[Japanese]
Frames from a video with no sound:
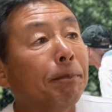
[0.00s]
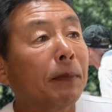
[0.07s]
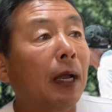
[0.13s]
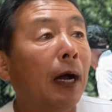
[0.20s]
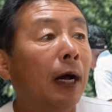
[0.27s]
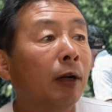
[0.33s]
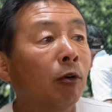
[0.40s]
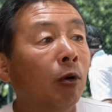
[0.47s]

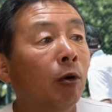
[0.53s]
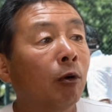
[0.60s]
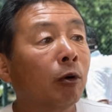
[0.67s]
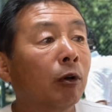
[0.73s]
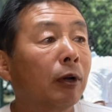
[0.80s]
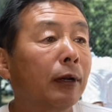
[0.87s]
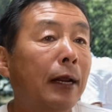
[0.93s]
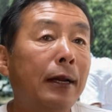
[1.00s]
あの、
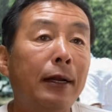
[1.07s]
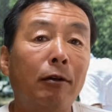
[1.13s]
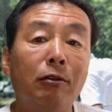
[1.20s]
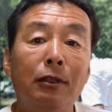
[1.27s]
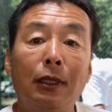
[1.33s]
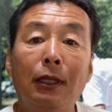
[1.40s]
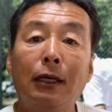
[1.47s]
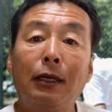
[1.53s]
連絡
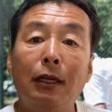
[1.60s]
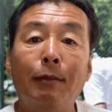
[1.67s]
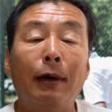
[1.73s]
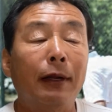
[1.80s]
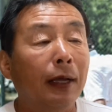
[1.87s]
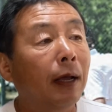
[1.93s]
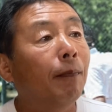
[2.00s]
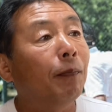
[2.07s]
いただければ
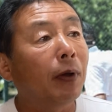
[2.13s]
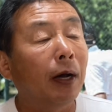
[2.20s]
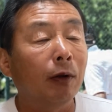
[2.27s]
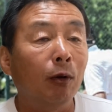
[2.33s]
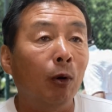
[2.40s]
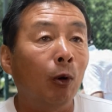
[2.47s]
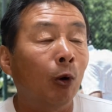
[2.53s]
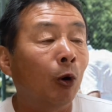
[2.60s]
ね、あ
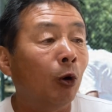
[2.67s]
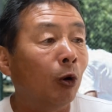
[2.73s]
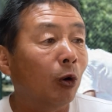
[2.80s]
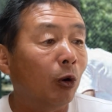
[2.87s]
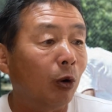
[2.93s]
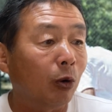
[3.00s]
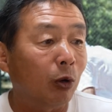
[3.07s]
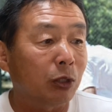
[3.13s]

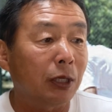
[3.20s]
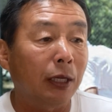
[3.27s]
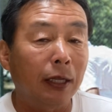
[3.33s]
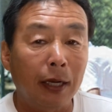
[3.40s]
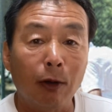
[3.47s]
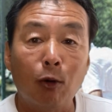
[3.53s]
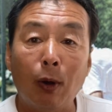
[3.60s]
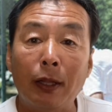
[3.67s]
の、こちらで
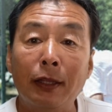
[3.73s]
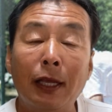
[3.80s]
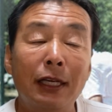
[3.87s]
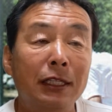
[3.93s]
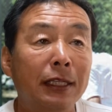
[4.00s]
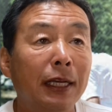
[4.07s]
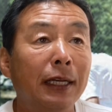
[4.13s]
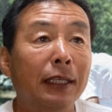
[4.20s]
ね、ご案内
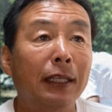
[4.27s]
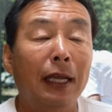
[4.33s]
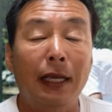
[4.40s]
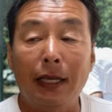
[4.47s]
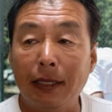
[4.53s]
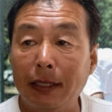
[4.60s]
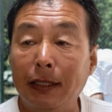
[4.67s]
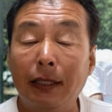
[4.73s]
していっ
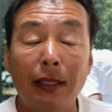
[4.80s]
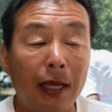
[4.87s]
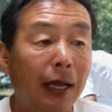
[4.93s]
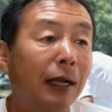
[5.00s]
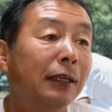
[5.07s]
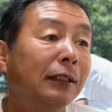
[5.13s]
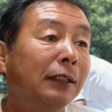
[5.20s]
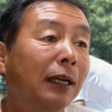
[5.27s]
て、いっ
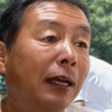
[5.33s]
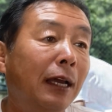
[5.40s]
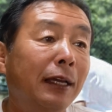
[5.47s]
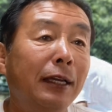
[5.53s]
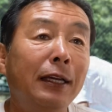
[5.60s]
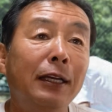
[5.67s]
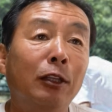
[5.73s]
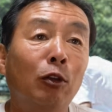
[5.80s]
て、え
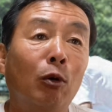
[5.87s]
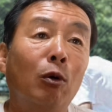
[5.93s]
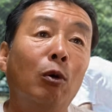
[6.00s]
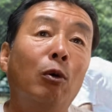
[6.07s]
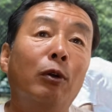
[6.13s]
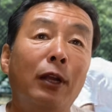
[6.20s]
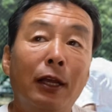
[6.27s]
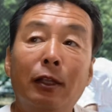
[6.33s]
いいとこ
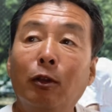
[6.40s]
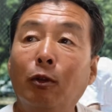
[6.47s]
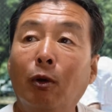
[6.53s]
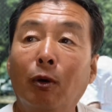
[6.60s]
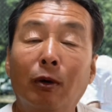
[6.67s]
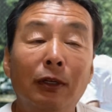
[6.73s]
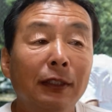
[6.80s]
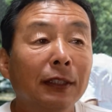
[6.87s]
ろをね、ちょっ
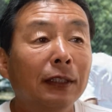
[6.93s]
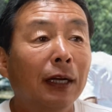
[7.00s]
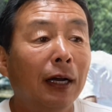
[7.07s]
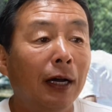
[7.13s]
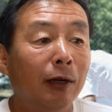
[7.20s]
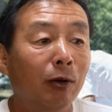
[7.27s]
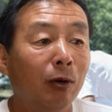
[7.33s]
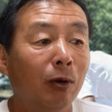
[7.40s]
と、
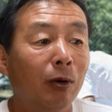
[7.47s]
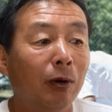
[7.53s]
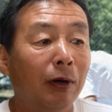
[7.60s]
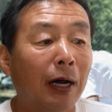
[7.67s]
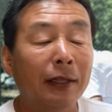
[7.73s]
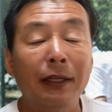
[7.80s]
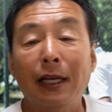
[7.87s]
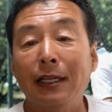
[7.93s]
あの、
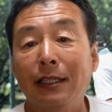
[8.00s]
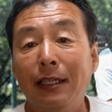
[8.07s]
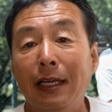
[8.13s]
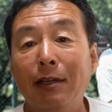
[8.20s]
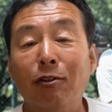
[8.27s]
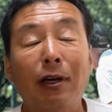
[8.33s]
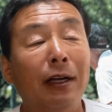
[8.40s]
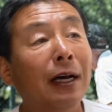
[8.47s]
案内で
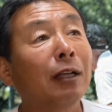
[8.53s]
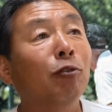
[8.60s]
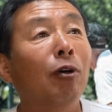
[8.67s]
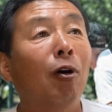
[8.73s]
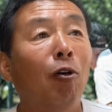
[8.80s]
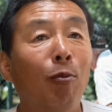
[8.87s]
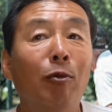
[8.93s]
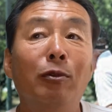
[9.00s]
きるかなと
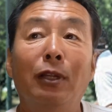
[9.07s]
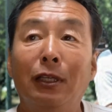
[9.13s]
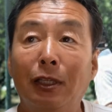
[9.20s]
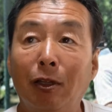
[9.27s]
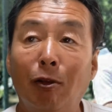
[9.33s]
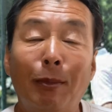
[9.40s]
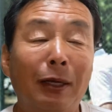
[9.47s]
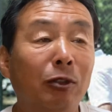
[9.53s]
は思うんです
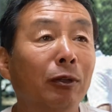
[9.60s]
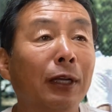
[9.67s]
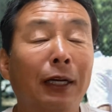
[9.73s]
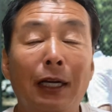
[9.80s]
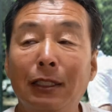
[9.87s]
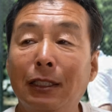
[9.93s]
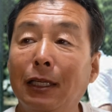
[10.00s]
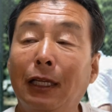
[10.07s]
けど、まあ、そんな
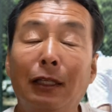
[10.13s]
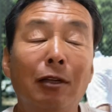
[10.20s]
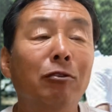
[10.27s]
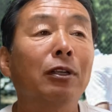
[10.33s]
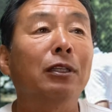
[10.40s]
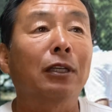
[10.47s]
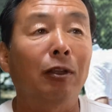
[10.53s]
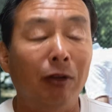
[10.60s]
感じでやってるん
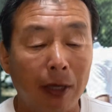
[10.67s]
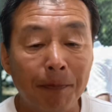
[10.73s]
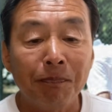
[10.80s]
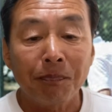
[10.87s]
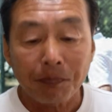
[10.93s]
ですけどね。